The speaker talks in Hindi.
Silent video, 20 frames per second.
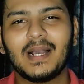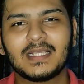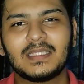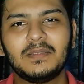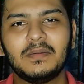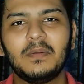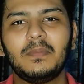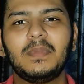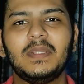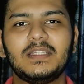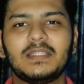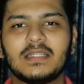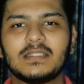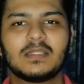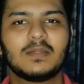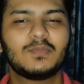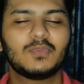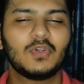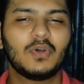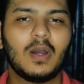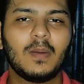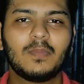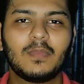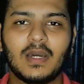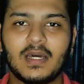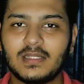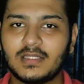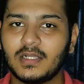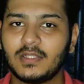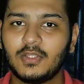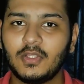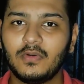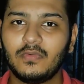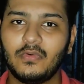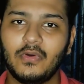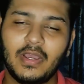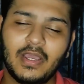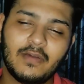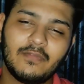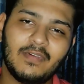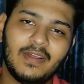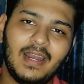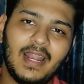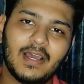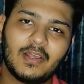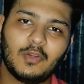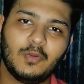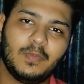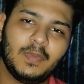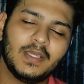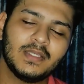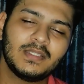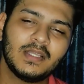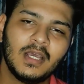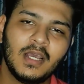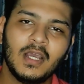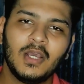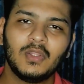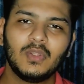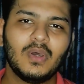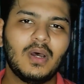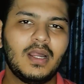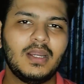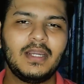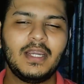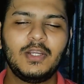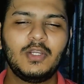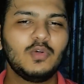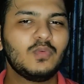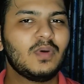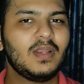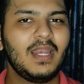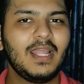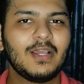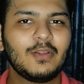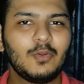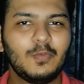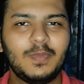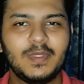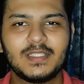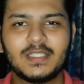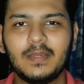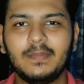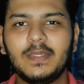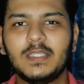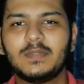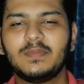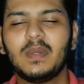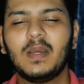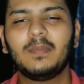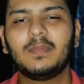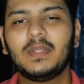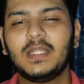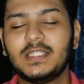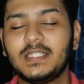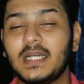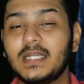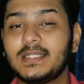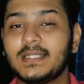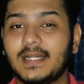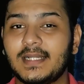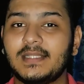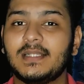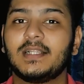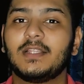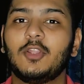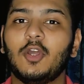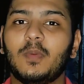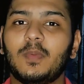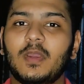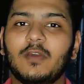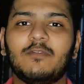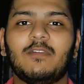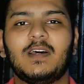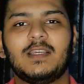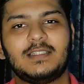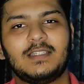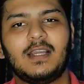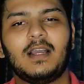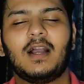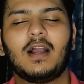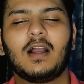मैक्सिमम रिचार्ज अब जो आप कर सकते हो वो है वन लाख रुपीज़ तो 100 टू 1 लाख रुपीज के बीच में आप रिचार्ज कर सकते हो आपके फास्टैग